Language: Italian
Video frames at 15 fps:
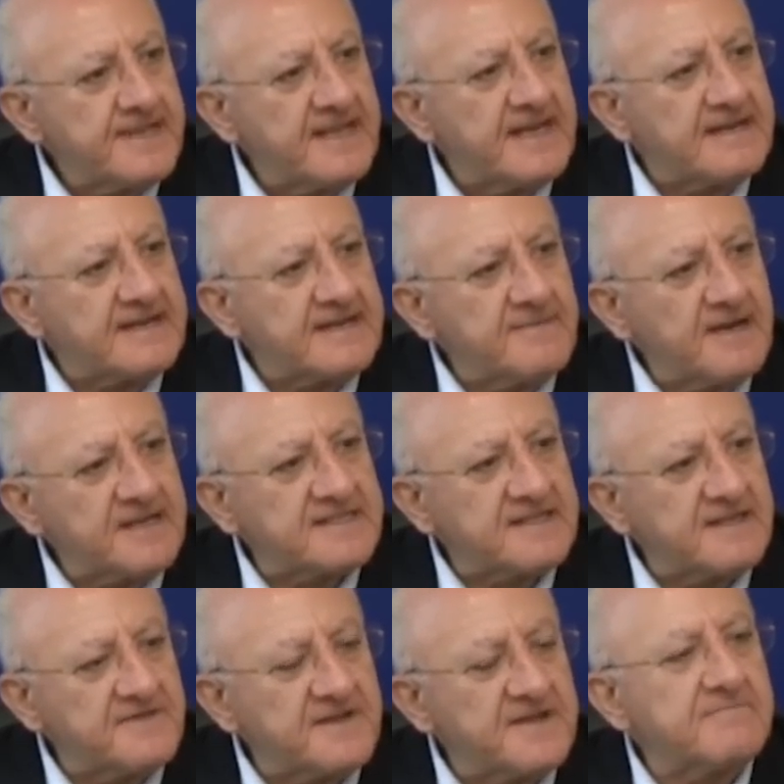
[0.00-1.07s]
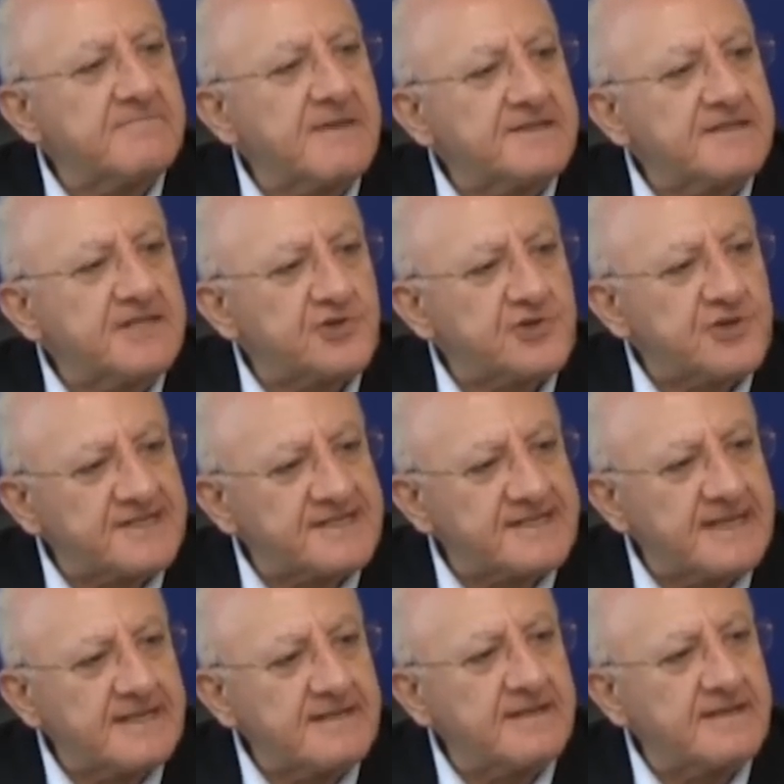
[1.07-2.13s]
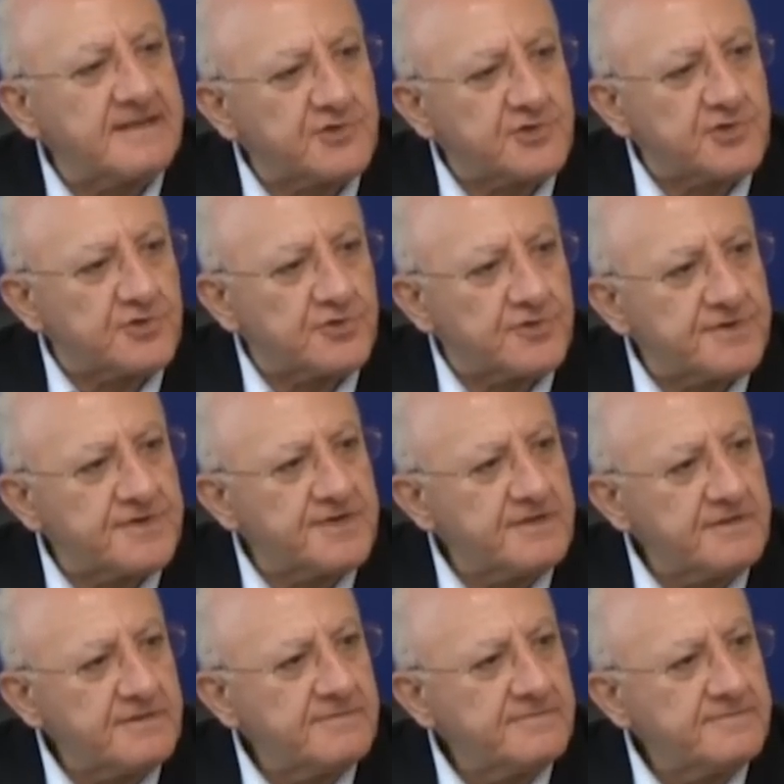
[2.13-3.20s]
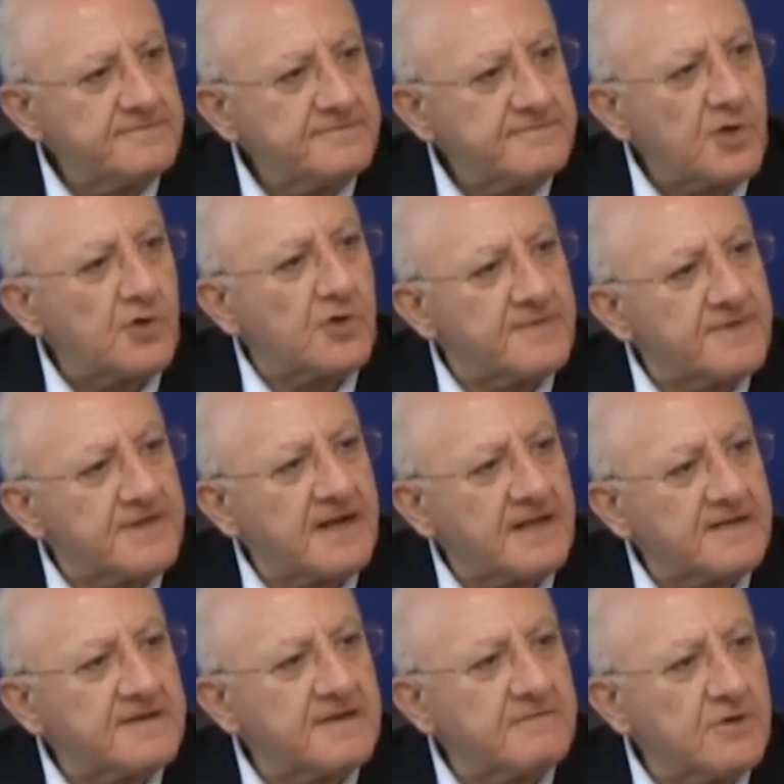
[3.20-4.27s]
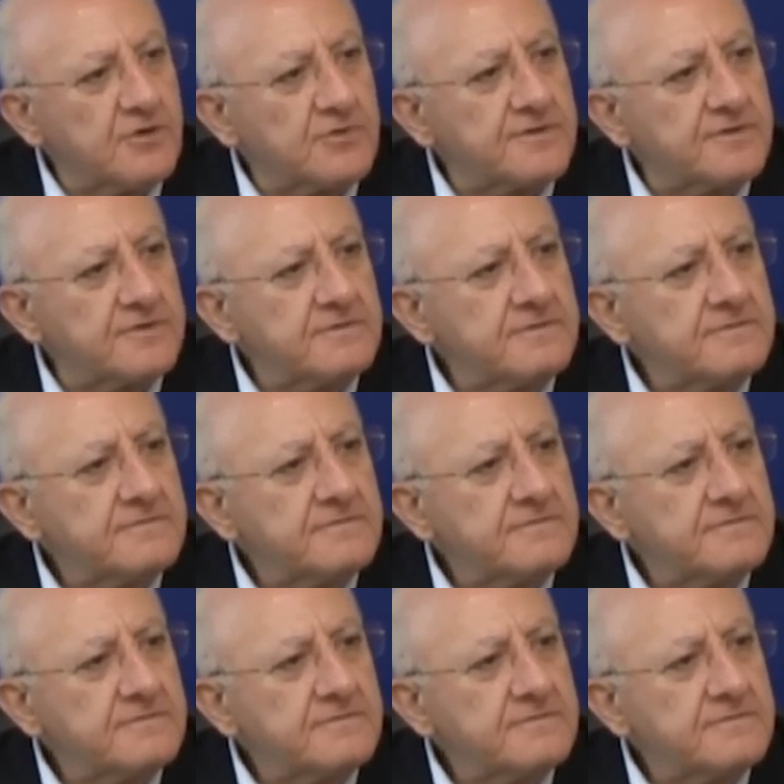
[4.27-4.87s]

che è rimasta ferma 17 giorni con i migranti a bordo,